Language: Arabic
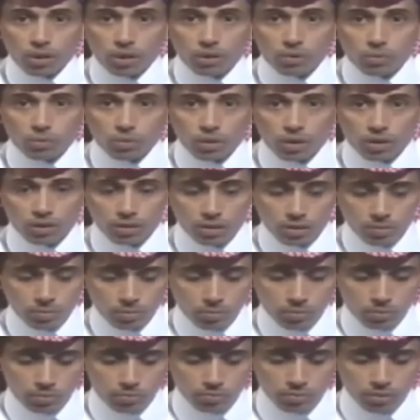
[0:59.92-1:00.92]
اولى
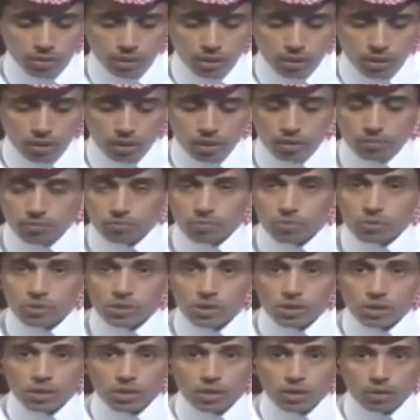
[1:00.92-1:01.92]
نقدم فيها
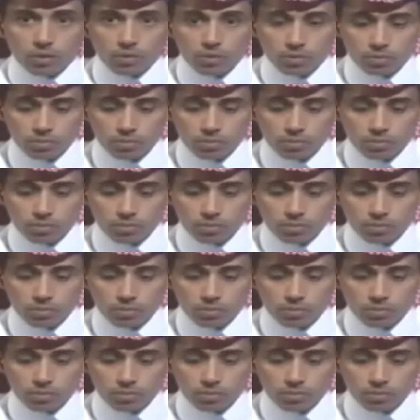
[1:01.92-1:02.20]
انفسنا